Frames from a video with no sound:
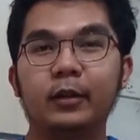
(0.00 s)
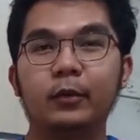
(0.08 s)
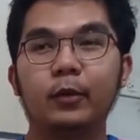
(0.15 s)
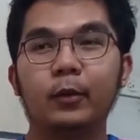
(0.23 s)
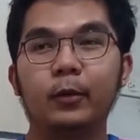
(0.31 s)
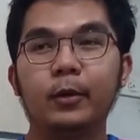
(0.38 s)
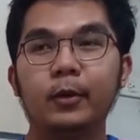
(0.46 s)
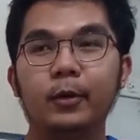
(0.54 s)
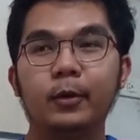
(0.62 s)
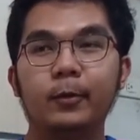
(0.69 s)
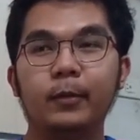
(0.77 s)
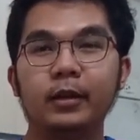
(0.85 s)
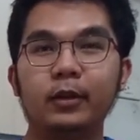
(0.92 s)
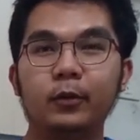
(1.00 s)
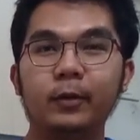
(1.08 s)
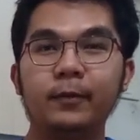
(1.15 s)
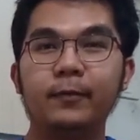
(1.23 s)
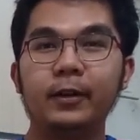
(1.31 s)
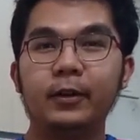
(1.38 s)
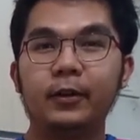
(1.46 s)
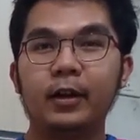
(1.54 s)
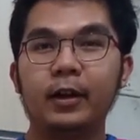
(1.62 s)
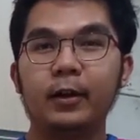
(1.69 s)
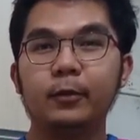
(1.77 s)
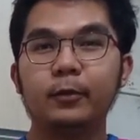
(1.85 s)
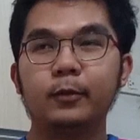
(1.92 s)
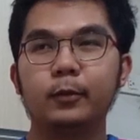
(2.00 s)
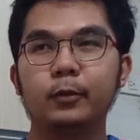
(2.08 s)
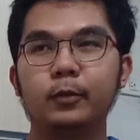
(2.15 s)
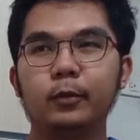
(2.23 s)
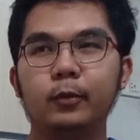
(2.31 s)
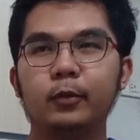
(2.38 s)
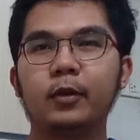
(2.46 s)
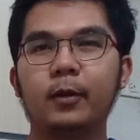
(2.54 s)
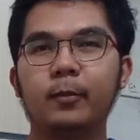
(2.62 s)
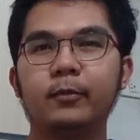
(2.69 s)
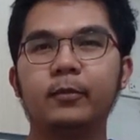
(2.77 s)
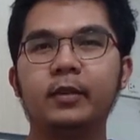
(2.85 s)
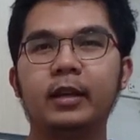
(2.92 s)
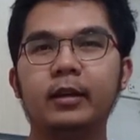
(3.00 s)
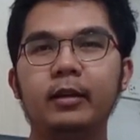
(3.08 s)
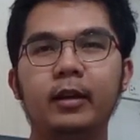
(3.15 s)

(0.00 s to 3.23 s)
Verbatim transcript: So might as well figure out do something.